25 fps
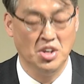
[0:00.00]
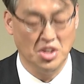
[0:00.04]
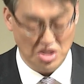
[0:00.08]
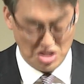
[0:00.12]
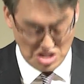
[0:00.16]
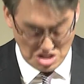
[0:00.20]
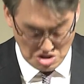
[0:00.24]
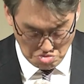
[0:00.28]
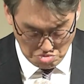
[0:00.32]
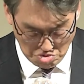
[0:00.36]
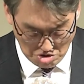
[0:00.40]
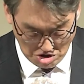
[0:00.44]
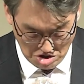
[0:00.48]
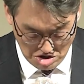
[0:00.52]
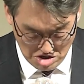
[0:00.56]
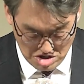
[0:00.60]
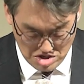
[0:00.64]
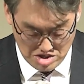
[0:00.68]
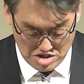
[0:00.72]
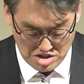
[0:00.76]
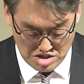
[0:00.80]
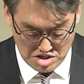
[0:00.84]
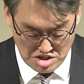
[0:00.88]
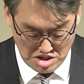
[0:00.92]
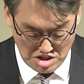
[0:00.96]
이
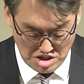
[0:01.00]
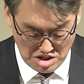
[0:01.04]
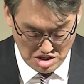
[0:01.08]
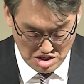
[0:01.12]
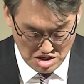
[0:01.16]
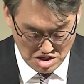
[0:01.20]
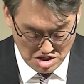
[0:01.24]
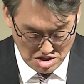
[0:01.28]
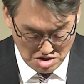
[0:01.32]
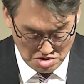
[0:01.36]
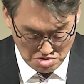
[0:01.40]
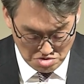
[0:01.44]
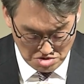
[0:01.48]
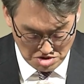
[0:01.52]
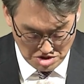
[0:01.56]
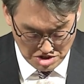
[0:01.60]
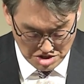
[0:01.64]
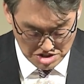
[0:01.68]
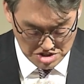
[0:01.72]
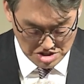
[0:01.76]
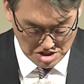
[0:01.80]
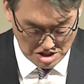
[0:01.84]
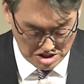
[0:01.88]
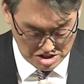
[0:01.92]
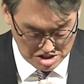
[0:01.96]
원리를 우리가
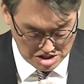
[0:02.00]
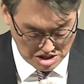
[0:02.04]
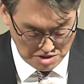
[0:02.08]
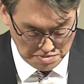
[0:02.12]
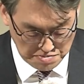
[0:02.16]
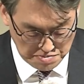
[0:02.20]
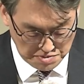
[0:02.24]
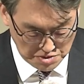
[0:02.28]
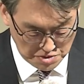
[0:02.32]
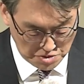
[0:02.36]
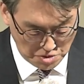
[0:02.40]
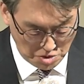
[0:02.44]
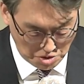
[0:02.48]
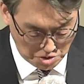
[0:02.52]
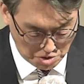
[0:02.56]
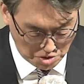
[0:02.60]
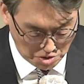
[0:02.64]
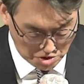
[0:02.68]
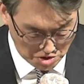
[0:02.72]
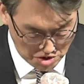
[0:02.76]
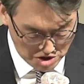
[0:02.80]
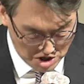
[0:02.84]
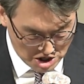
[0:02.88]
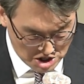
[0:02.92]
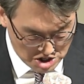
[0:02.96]
잘
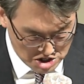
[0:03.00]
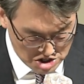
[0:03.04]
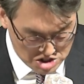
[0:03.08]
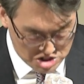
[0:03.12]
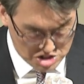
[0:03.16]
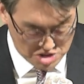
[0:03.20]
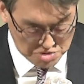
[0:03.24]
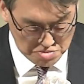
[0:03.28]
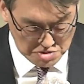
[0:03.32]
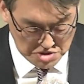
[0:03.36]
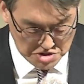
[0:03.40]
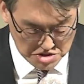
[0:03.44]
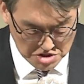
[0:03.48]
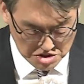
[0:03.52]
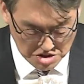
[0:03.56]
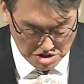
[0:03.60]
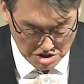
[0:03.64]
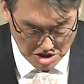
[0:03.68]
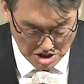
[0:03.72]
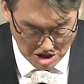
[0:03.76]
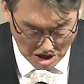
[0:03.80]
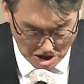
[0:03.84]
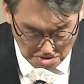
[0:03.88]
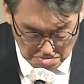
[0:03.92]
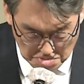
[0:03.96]
살피고
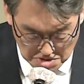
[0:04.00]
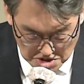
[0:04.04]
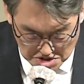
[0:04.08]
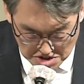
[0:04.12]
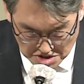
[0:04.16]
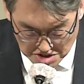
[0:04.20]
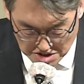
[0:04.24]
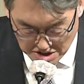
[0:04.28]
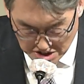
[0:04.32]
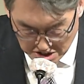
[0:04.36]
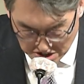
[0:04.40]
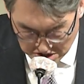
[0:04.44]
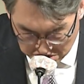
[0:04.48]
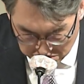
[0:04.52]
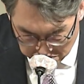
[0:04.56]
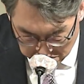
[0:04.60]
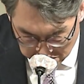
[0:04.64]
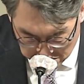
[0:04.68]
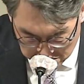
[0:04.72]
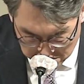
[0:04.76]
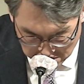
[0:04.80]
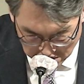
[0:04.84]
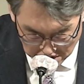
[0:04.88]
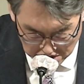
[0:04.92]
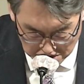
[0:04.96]
21절에 아비들아 너희
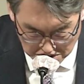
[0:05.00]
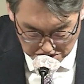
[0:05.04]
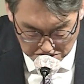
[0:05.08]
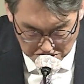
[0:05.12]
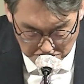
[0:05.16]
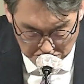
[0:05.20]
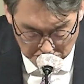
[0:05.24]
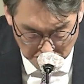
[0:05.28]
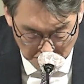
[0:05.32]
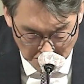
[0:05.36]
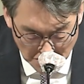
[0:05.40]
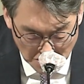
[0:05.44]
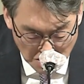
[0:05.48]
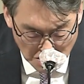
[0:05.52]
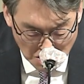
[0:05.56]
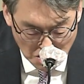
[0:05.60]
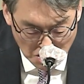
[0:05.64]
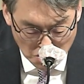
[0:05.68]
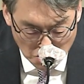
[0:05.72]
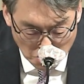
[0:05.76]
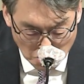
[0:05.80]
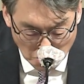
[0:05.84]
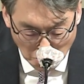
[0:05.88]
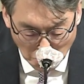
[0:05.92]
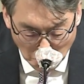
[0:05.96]
자녀들을
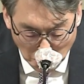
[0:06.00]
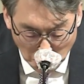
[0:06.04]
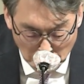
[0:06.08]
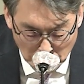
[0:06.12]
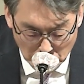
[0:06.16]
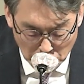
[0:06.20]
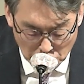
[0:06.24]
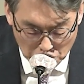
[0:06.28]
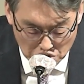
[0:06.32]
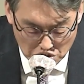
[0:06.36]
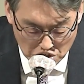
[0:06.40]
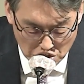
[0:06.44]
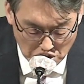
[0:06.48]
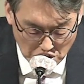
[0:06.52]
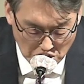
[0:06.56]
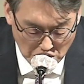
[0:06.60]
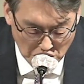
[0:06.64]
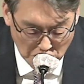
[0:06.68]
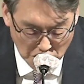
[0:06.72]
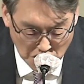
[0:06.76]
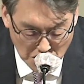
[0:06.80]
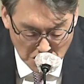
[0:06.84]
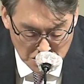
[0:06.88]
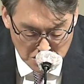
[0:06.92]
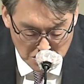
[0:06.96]
노엽게
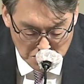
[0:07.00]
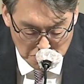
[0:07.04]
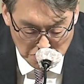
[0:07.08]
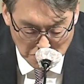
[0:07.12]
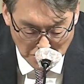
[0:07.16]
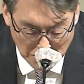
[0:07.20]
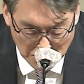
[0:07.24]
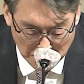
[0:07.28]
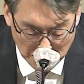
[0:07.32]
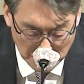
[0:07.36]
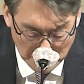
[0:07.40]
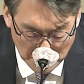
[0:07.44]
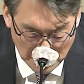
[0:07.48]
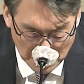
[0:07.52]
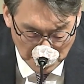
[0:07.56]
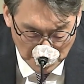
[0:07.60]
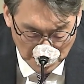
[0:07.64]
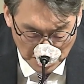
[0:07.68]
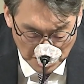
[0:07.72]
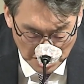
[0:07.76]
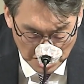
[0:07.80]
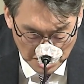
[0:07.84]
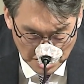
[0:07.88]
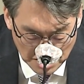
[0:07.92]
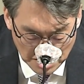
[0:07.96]
하지 말아라.
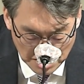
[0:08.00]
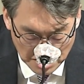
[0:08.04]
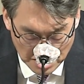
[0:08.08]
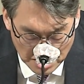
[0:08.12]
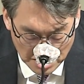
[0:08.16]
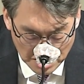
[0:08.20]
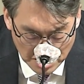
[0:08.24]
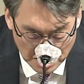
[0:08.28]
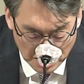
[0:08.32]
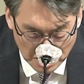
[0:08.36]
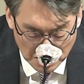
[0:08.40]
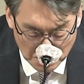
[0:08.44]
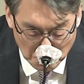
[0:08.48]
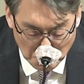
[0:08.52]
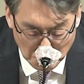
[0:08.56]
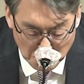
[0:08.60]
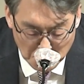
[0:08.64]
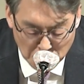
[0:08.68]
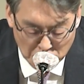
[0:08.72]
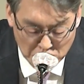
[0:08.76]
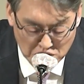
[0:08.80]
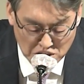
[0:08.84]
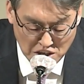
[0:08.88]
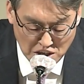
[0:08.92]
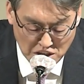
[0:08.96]
이
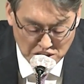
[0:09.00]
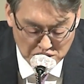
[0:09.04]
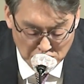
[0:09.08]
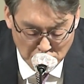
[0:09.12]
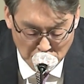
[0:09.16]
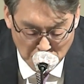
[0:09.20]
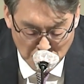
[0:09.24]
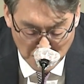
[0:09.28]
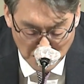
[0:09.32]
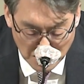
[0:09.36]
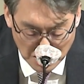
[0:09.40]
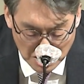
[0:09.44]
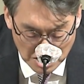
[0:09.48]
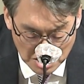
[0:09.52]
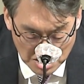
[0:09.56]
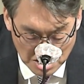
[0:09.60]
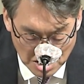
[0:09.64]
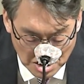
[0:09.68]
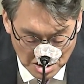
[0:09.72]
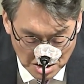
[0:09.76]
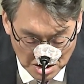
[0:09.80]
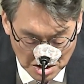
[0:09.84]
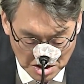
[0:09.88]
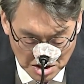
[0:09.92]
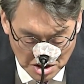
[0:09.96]
노엽게 하다라는
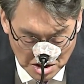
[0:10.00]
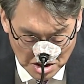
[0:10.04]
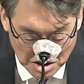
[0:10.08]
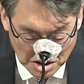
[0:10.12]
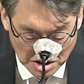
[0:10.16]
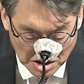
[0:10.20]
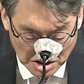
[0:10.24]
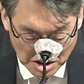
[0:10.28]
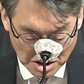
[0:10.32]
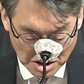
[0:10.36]
얘기는